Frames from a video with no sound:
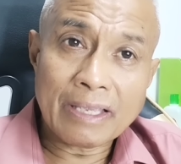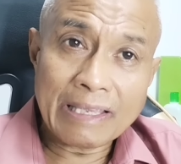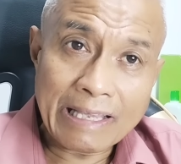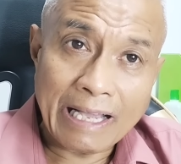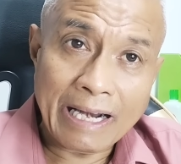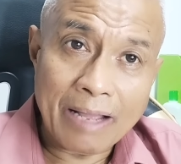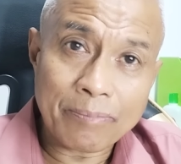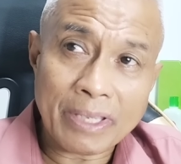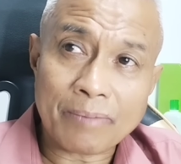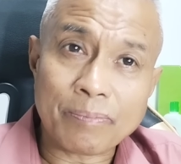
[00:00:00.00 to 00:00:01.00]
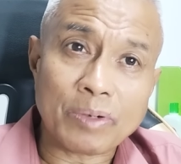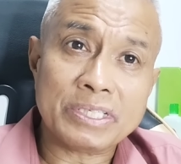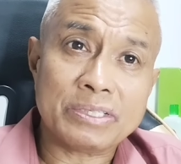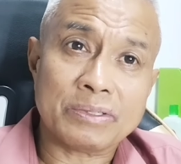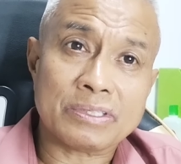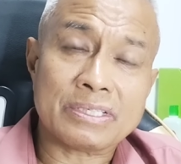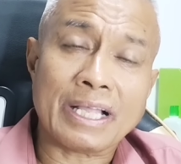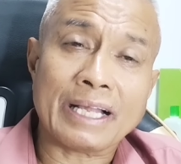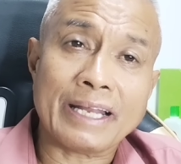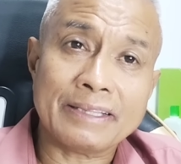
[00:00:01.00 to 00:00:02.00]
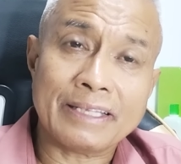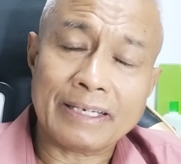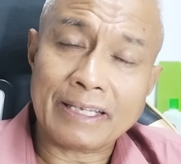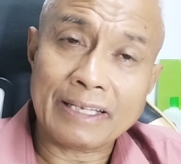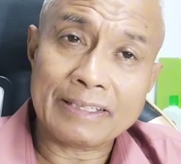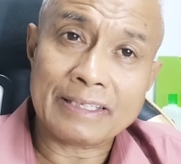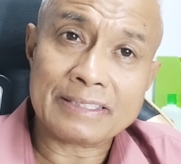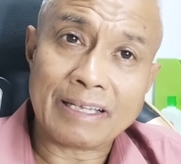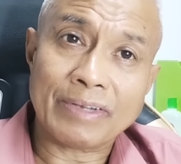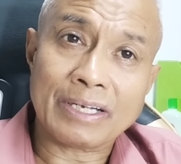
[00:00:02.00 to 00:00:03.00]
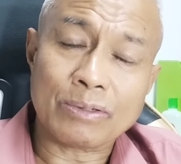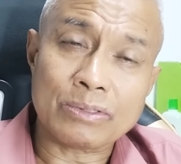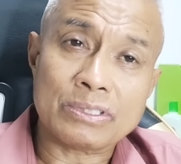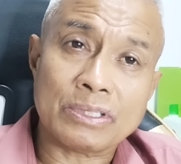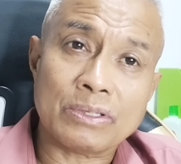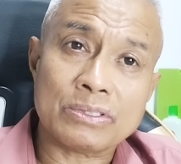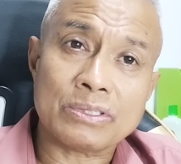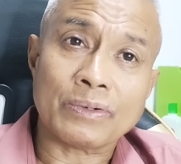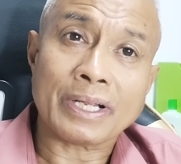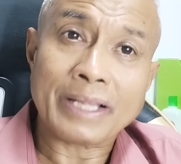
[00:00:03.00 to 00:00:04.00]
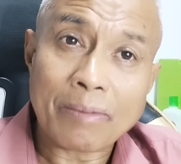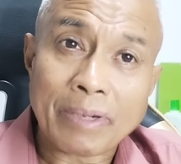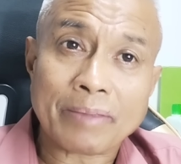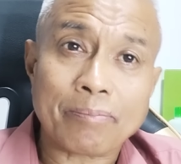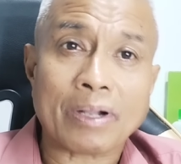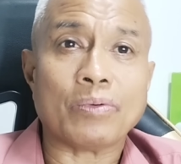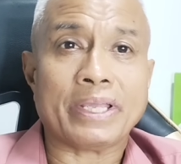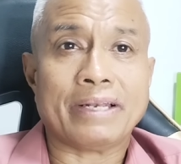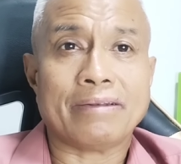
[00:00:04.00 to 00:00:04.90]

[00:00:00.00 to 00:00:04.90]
economic provisions ng 1987 Constitution na dapat baguhin.